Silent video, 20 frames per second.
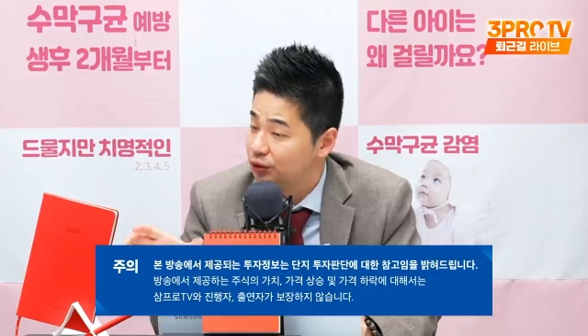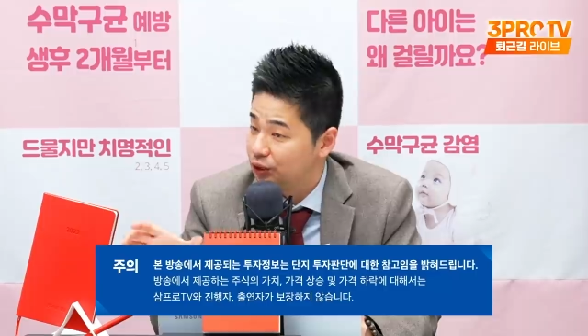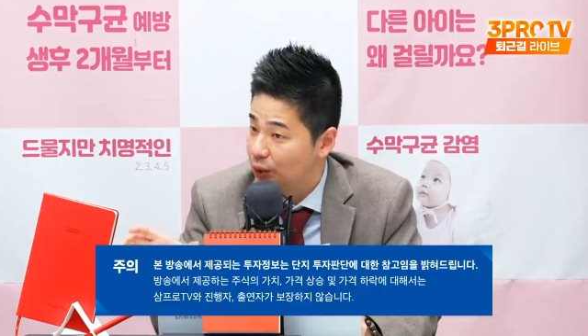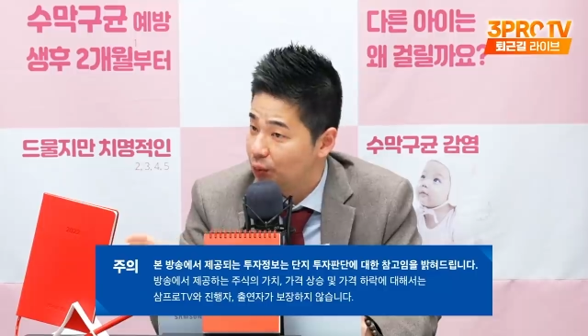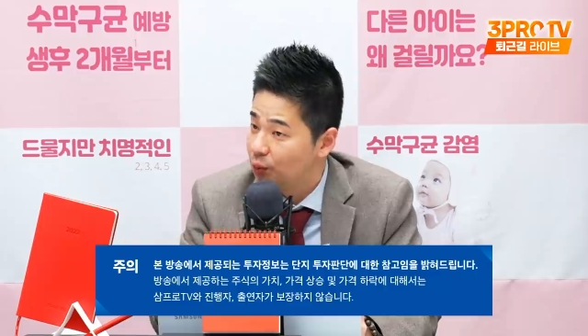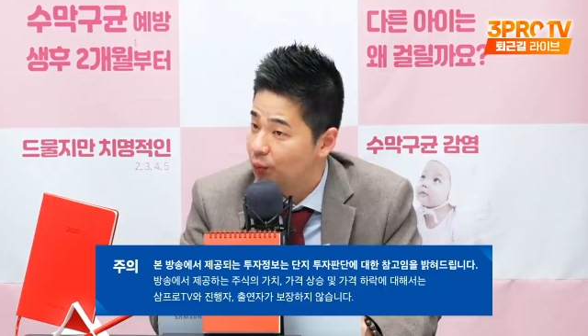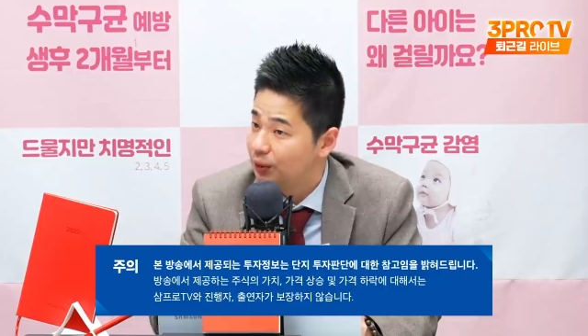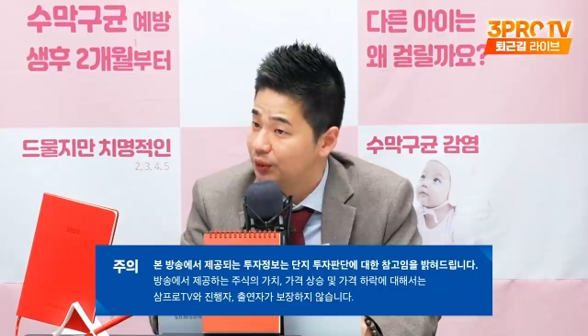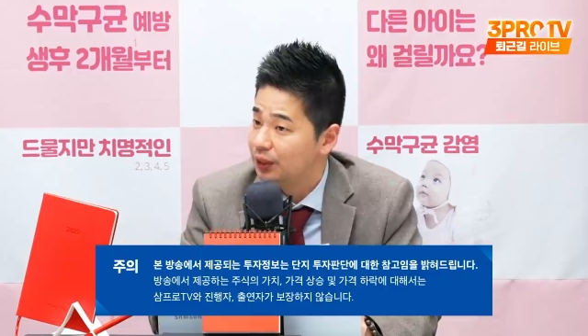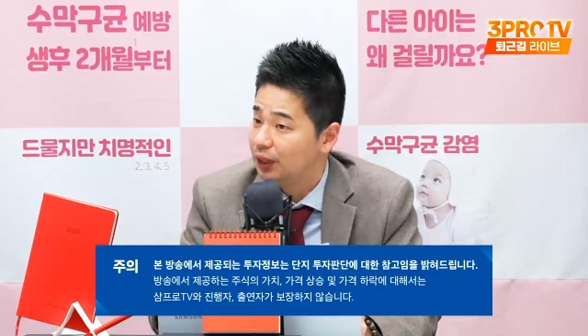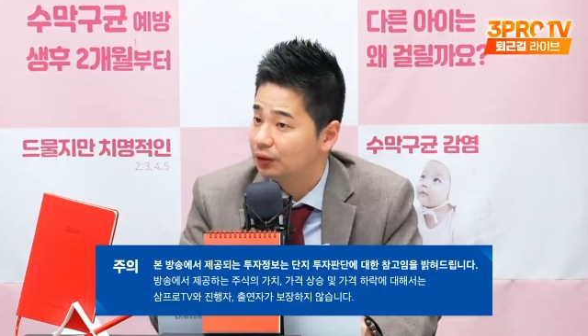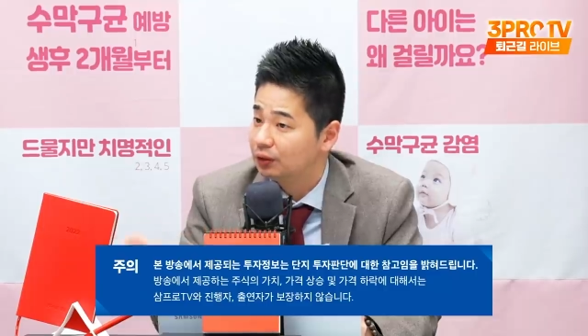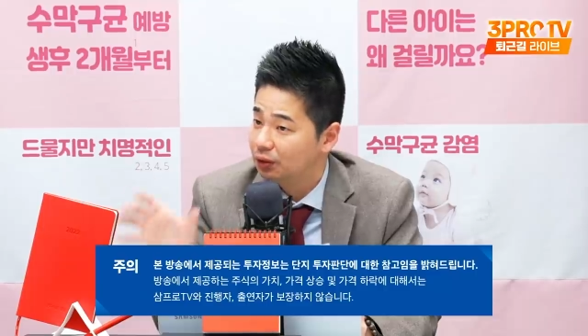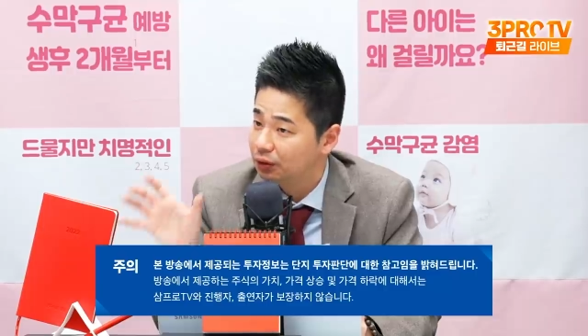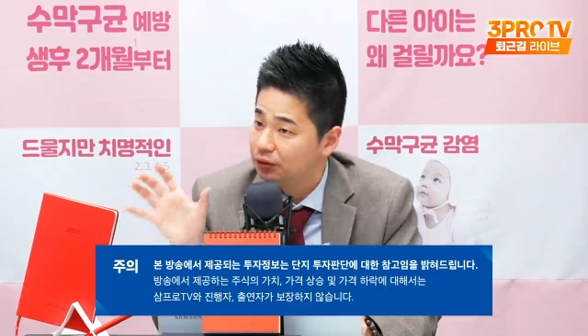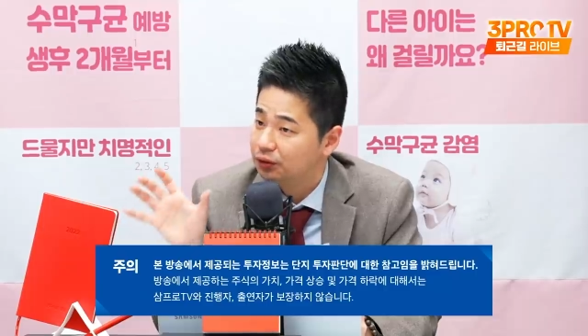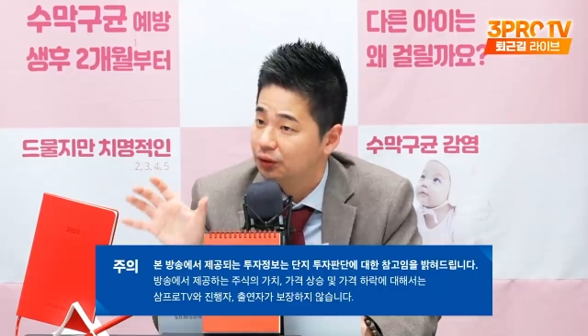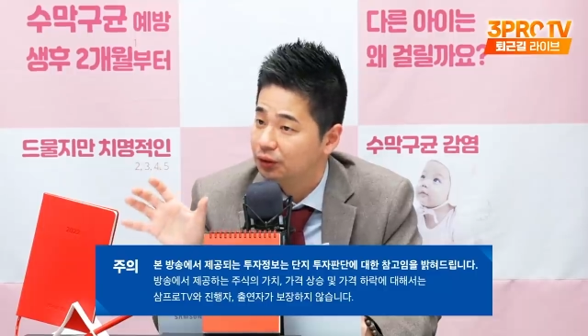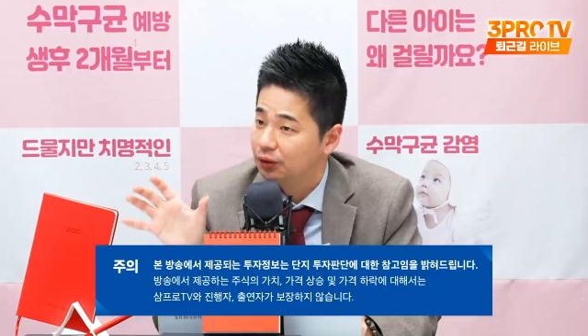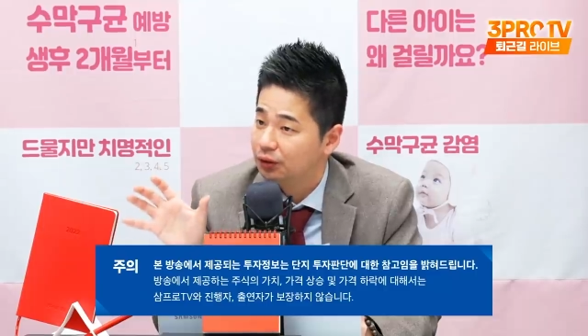제목만 딱
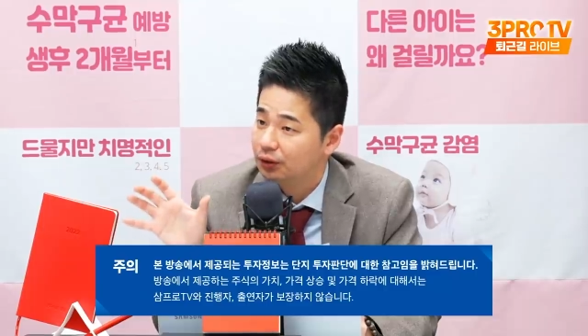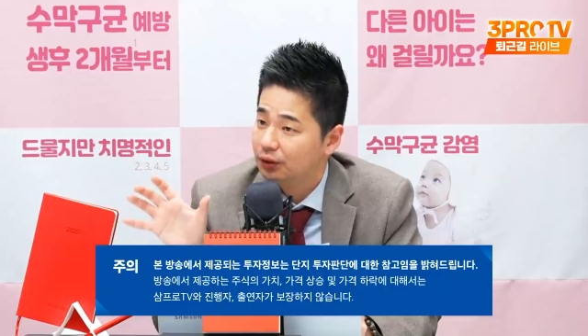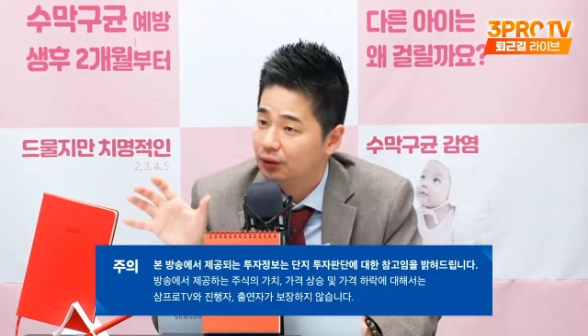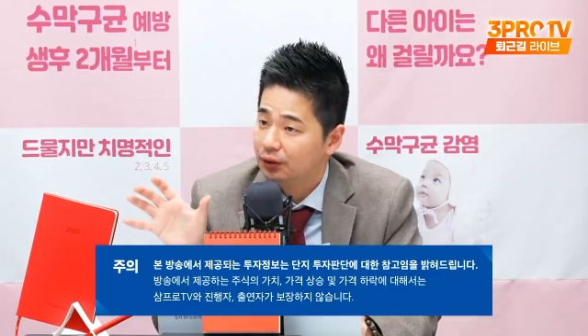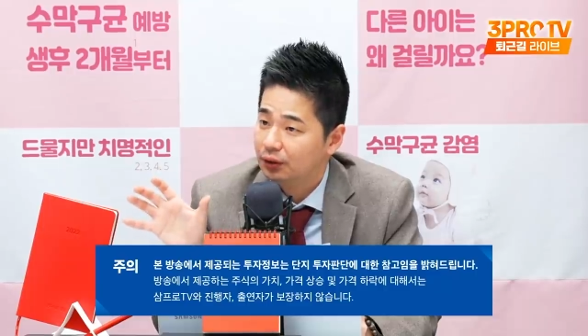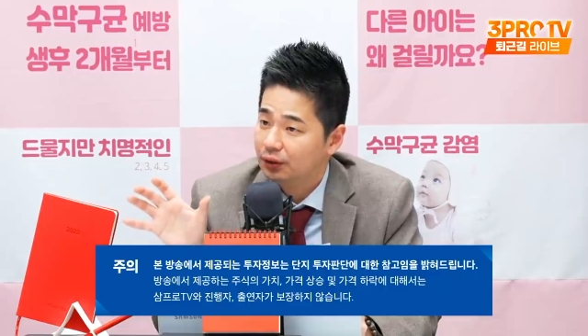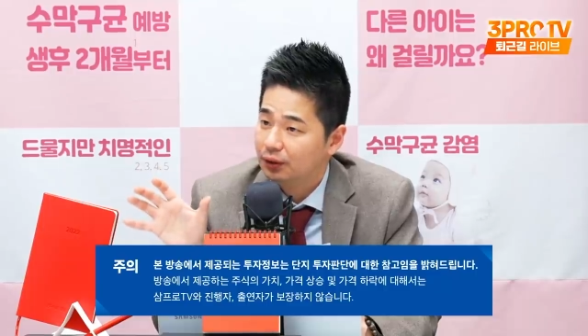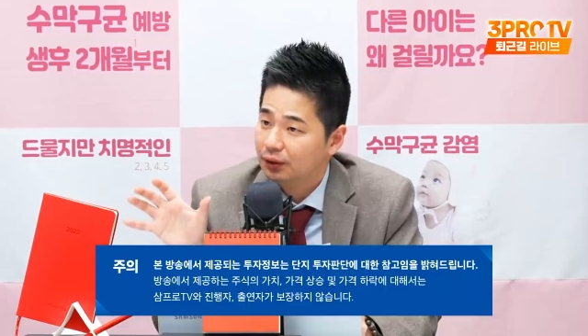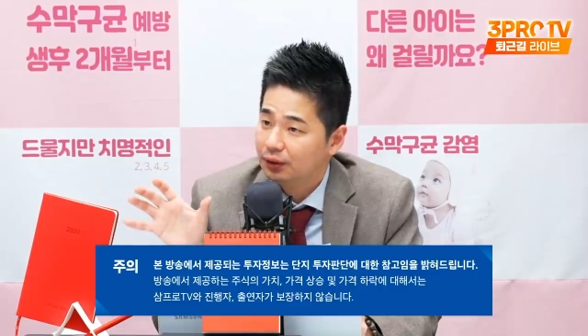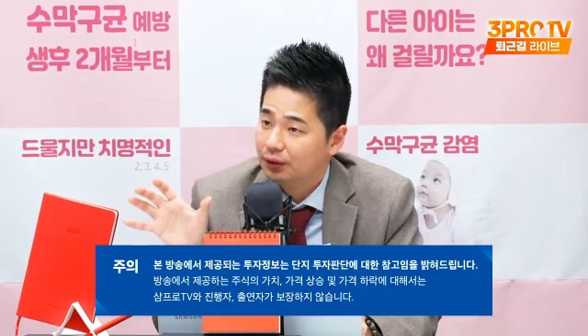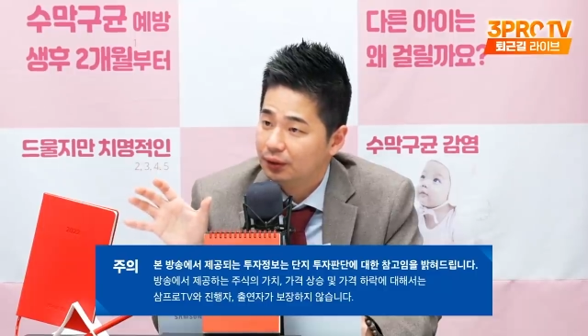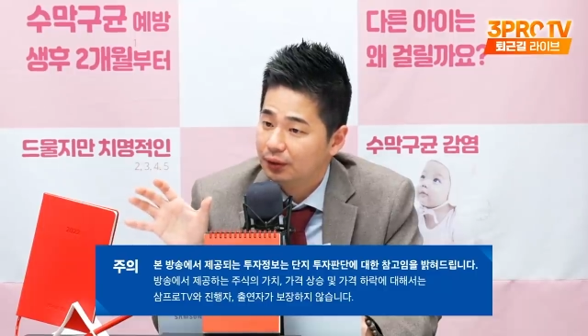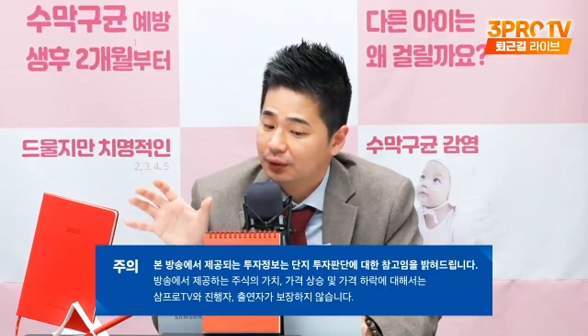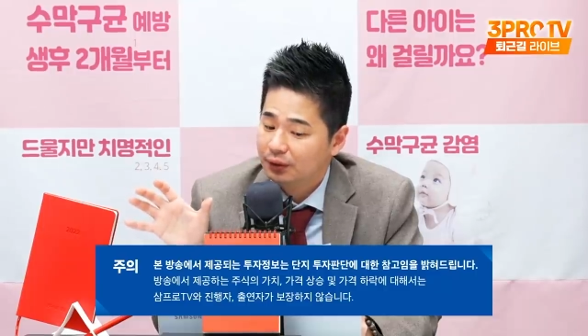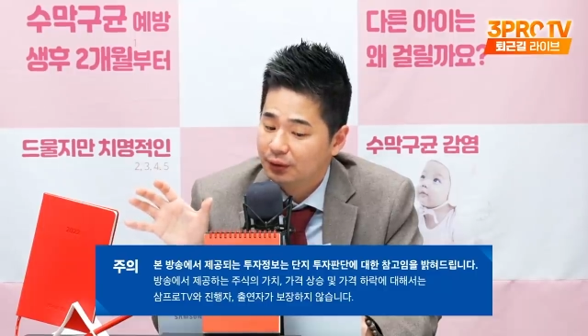떴어요. 어.